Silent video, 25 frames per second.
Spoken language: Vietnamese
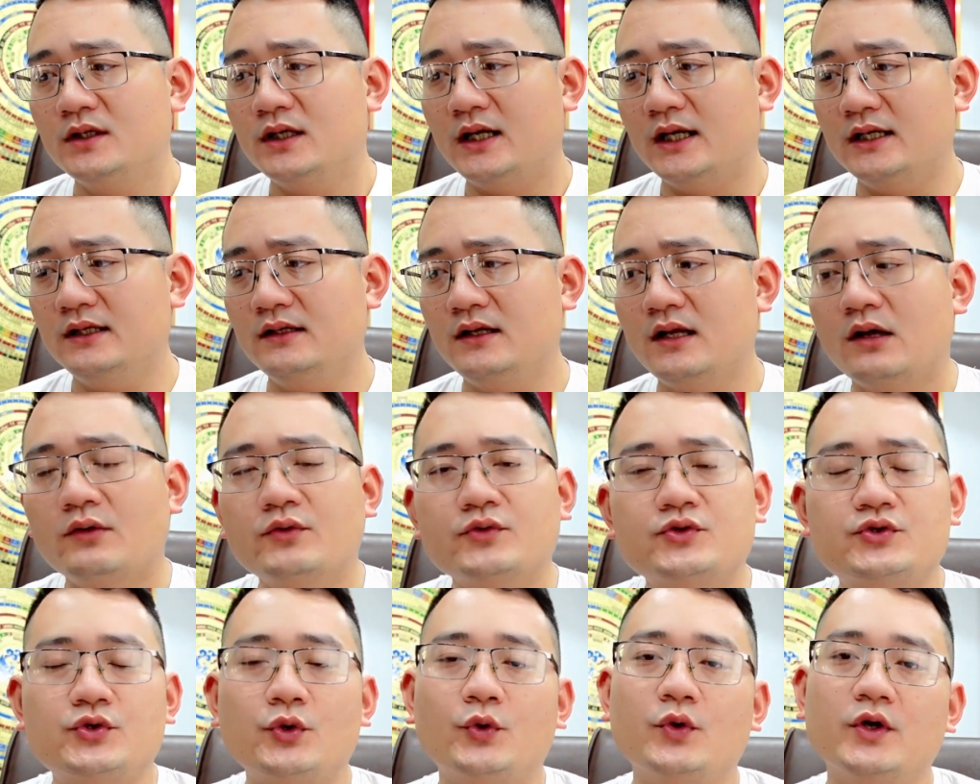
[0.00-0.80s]
hãy
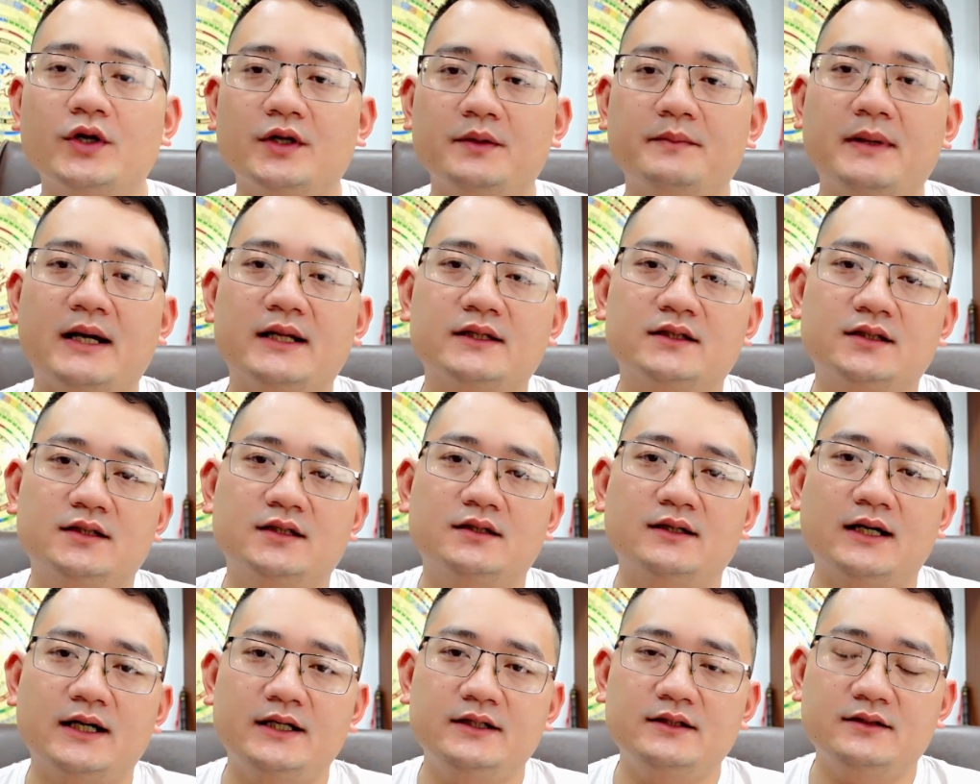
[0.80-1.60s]
lau chùi ban
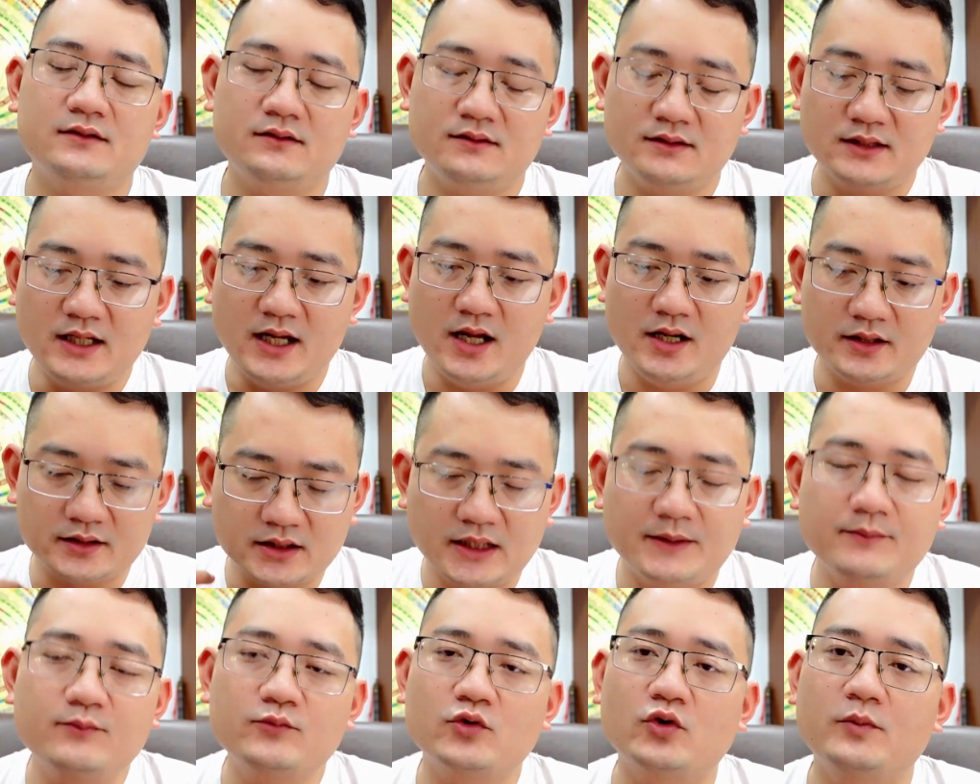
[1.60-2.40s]
thờ hãy để
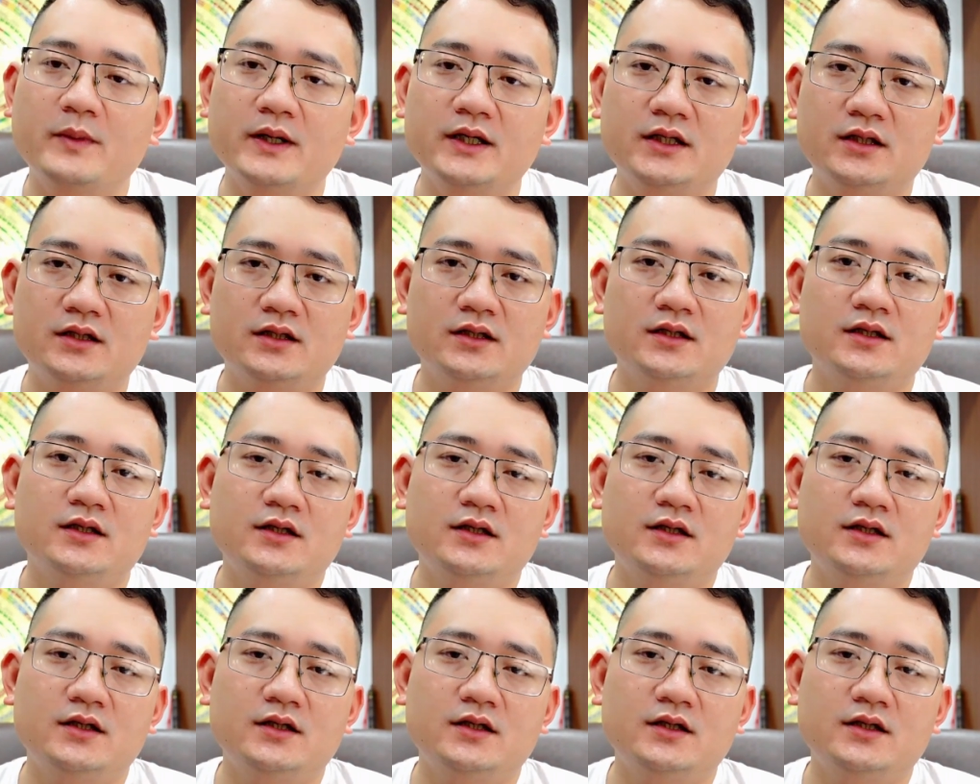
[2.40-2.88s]
tâm của mình